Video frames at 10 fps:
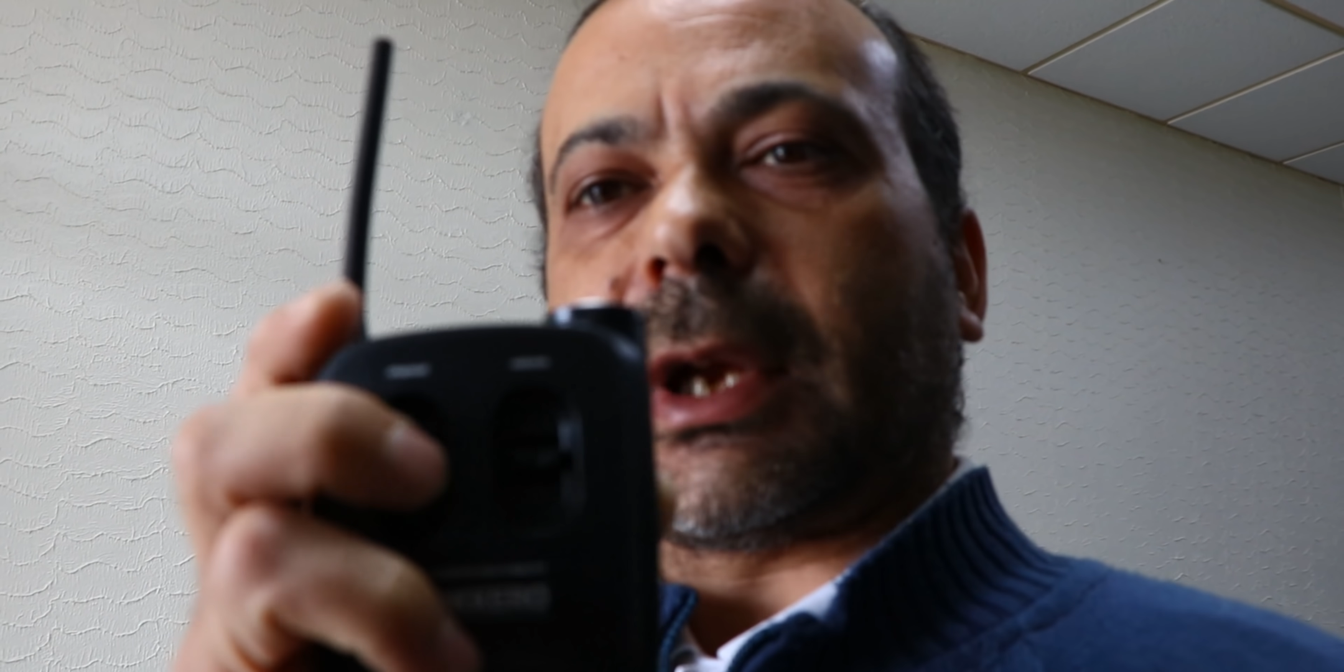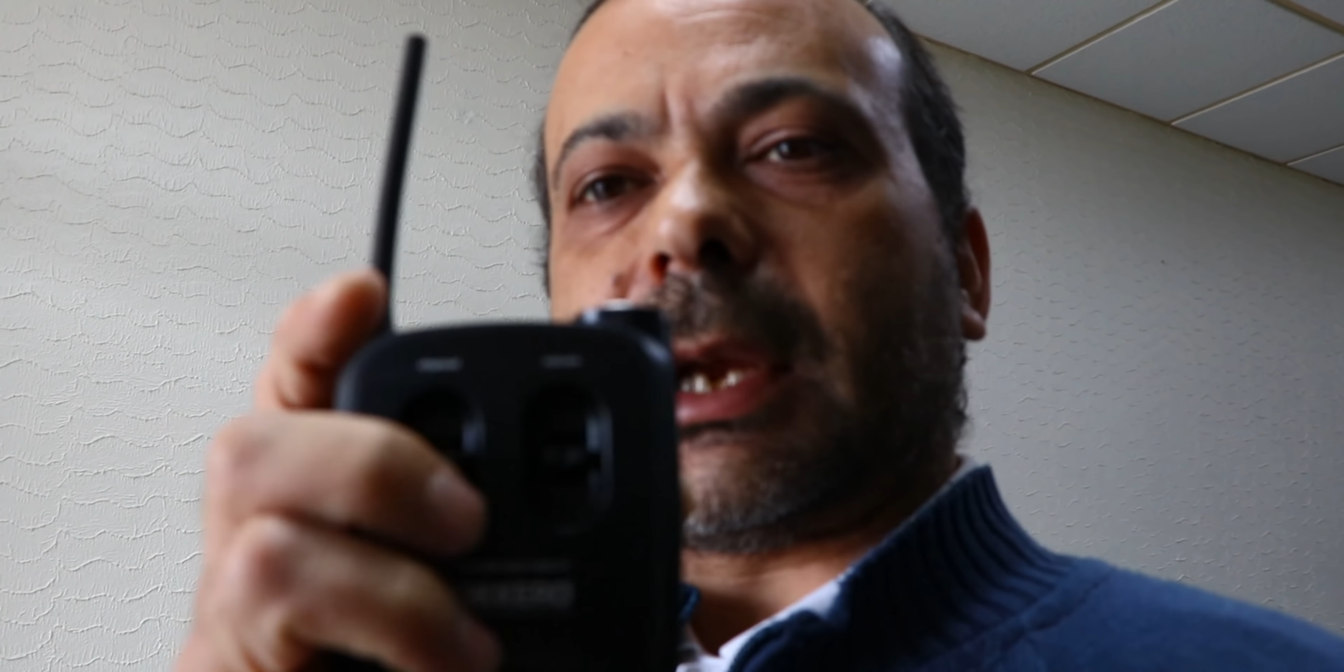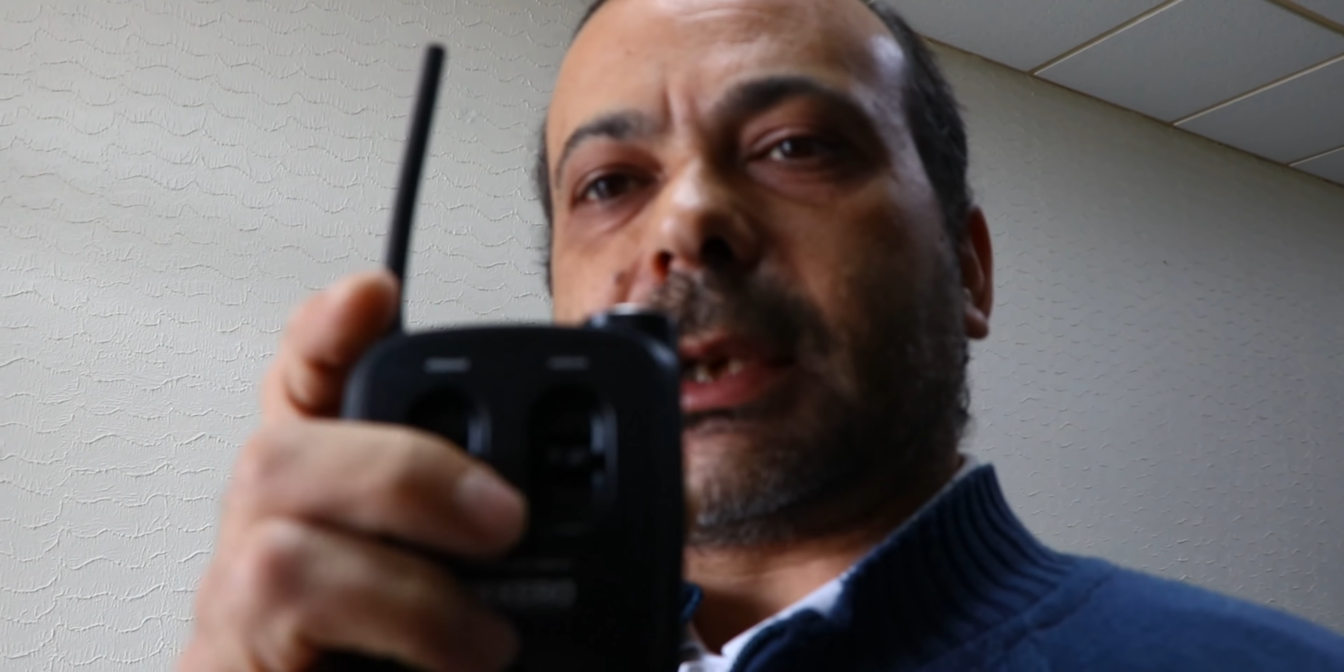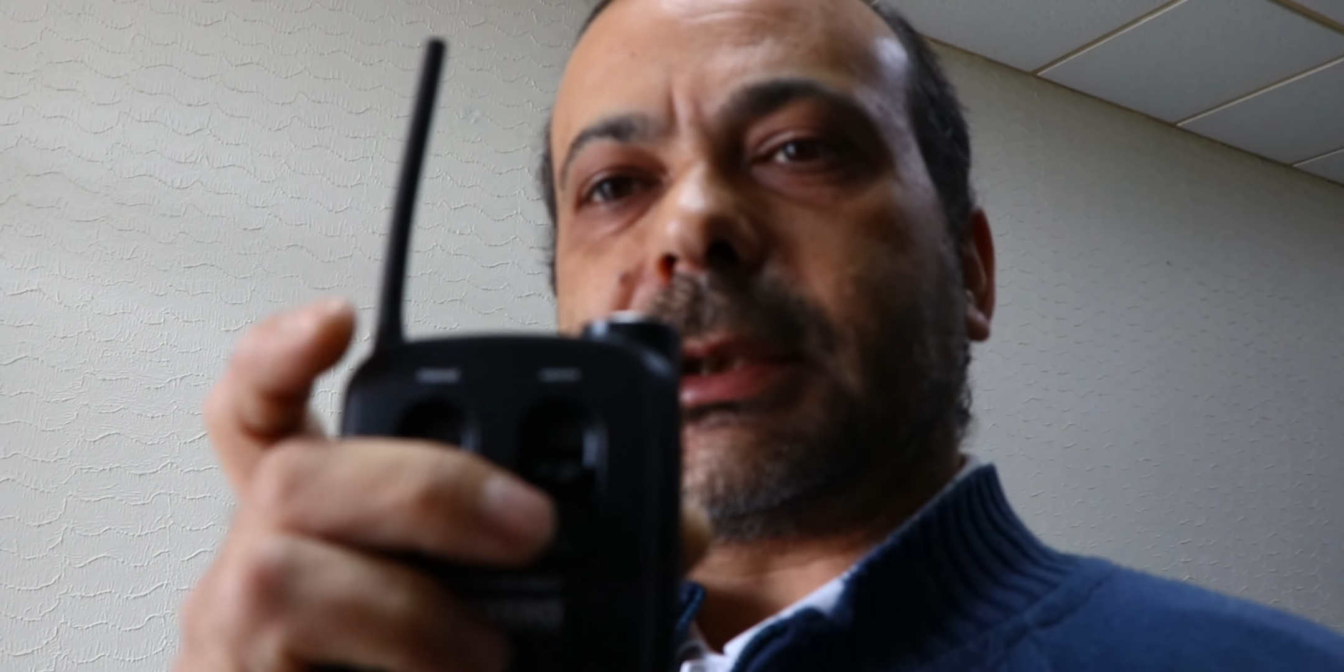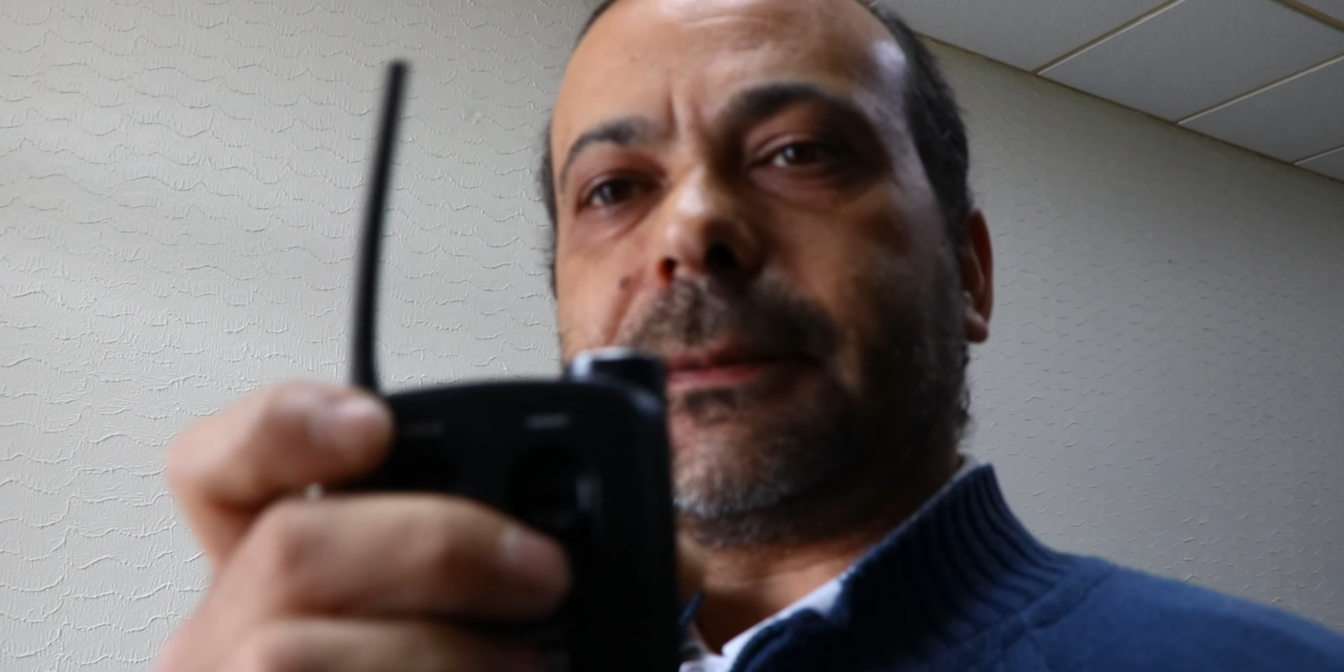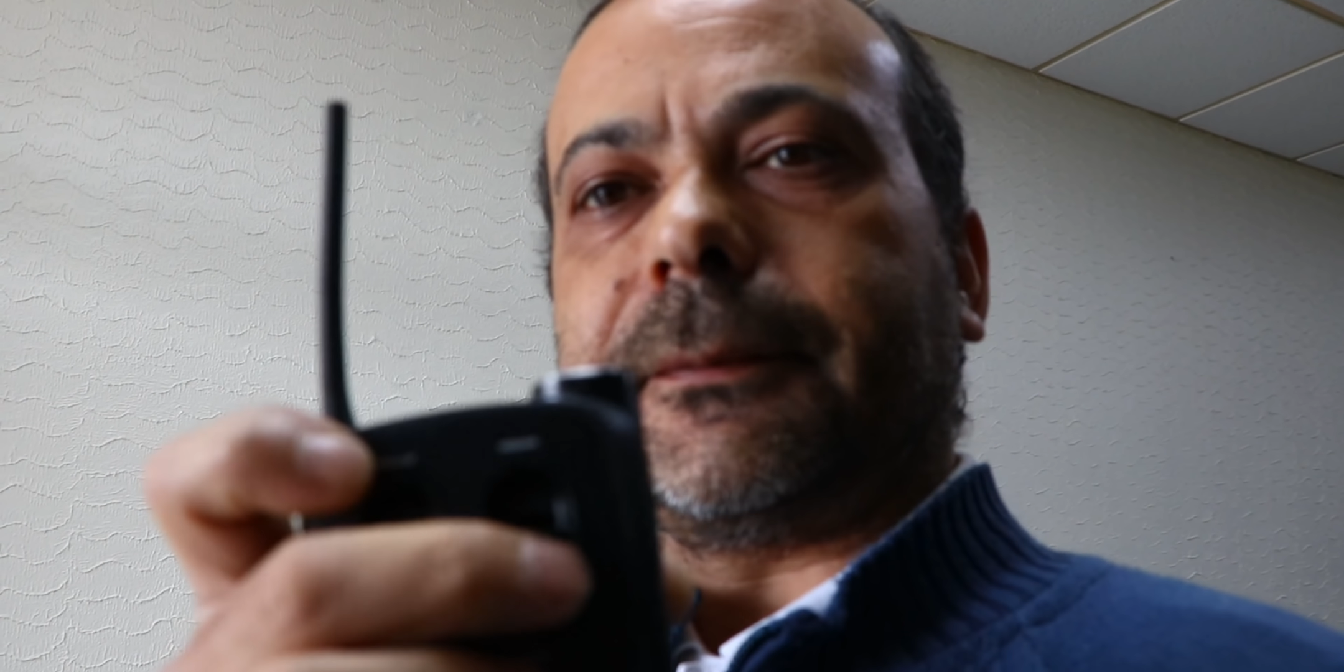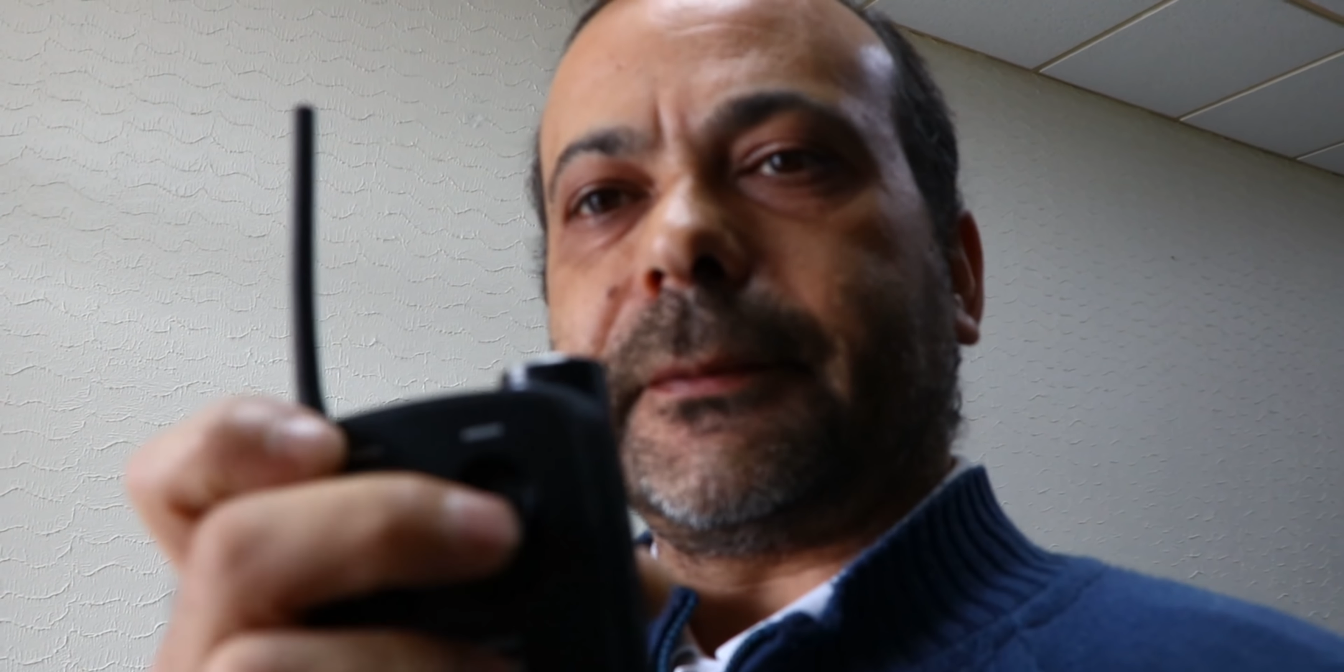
queres,